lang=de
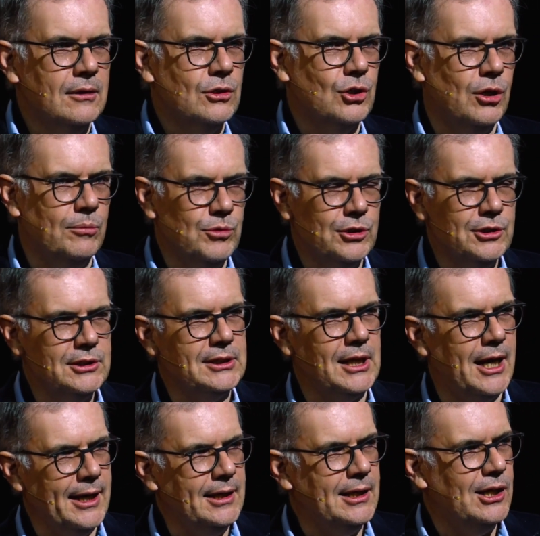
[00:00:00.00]
Commerce,
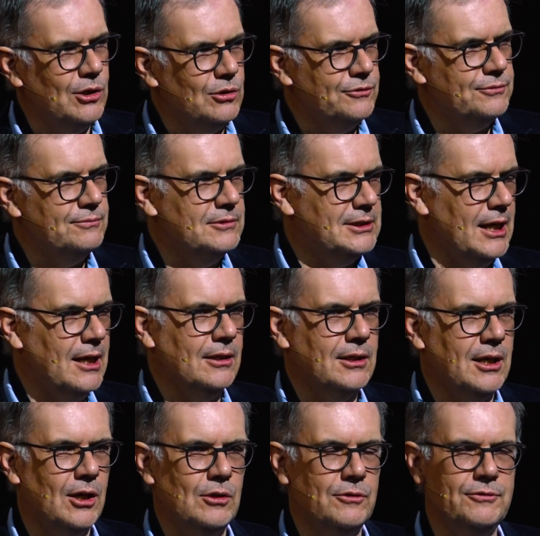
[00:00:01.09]
einkaufen, Sachen
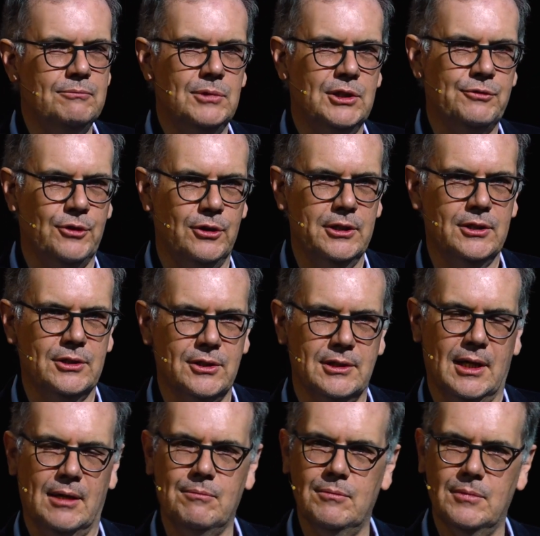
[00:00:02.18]
kaufen mit Freunden
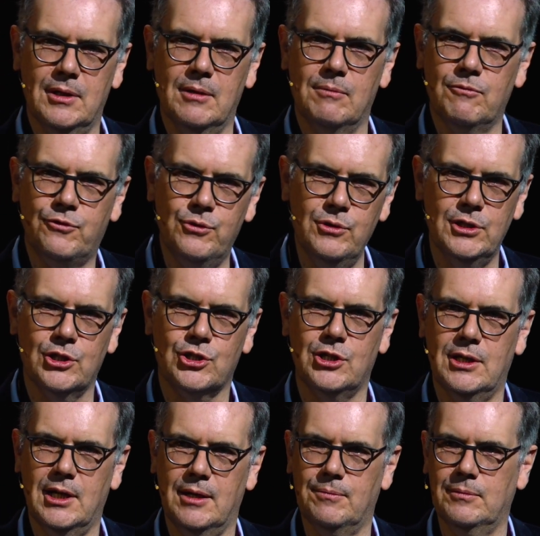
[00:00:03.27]
zusammen im physischen
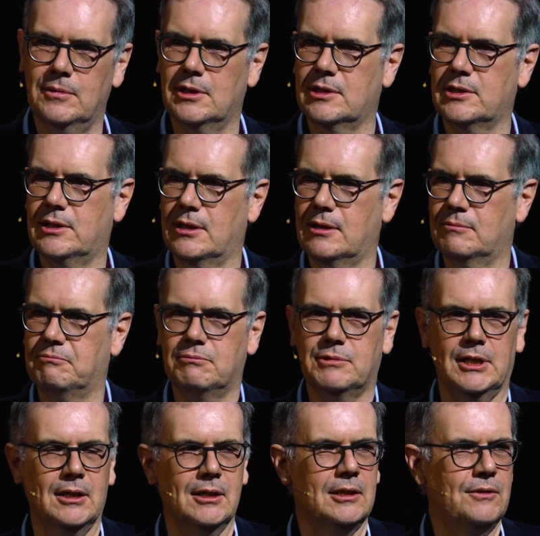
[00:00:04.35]
Leben ist eine
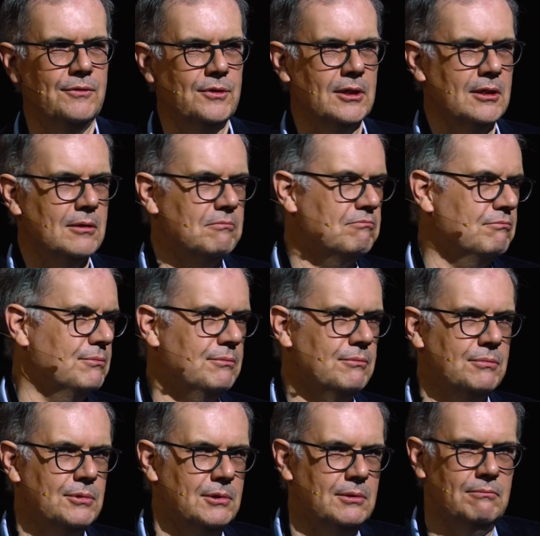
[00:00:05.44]
Sache, die wir
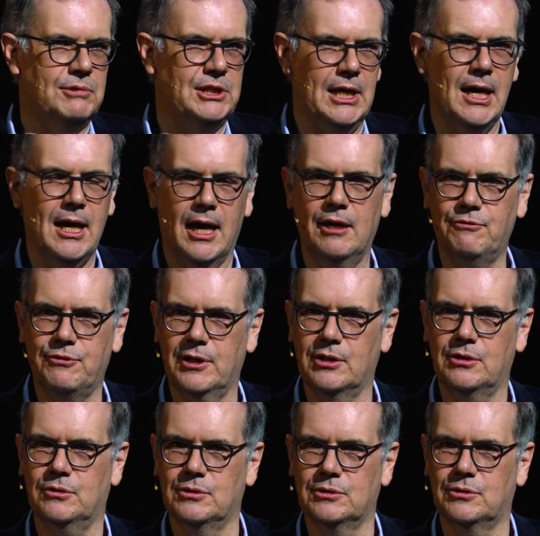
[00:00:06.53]
sehr
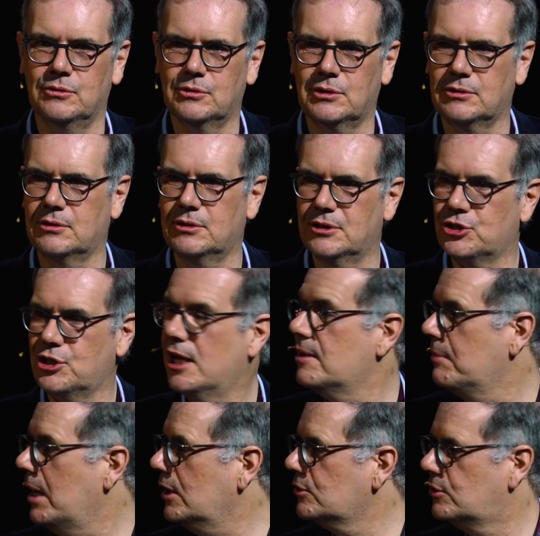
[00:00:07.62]
einfach und, und äh, schnell
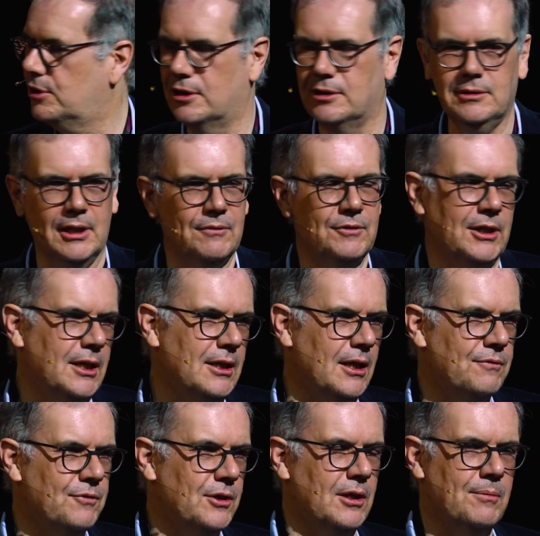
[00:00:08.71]
machen können. Ja, wir gehen
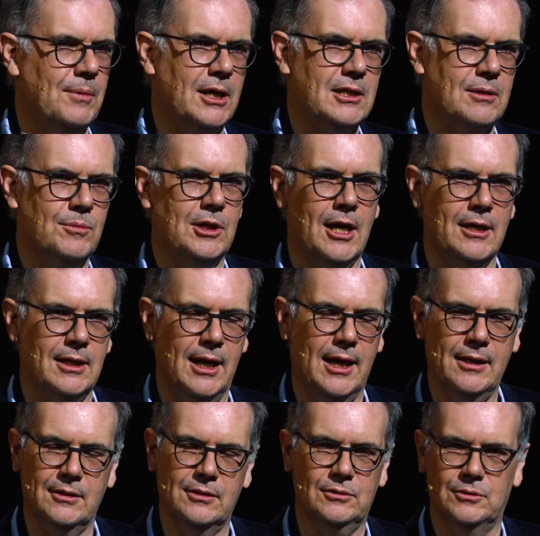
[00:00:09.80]
einfach gemeinsam in einen
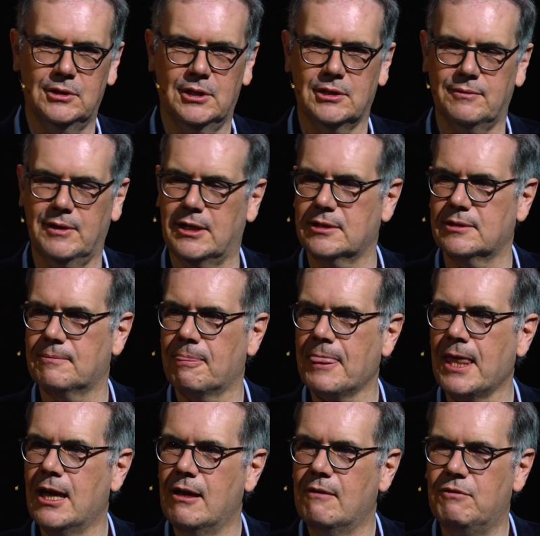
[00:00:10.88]
Laden und das war's.
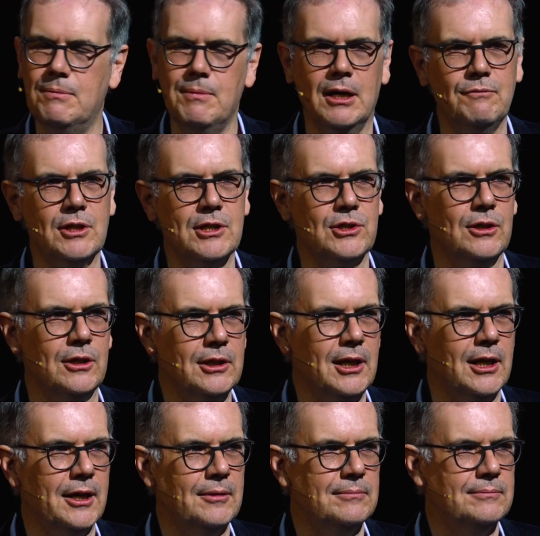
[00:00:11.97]
Wie machen wir das
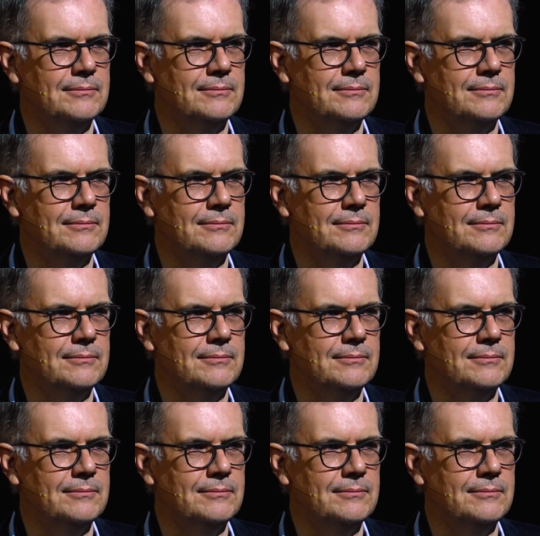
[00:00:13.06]
online?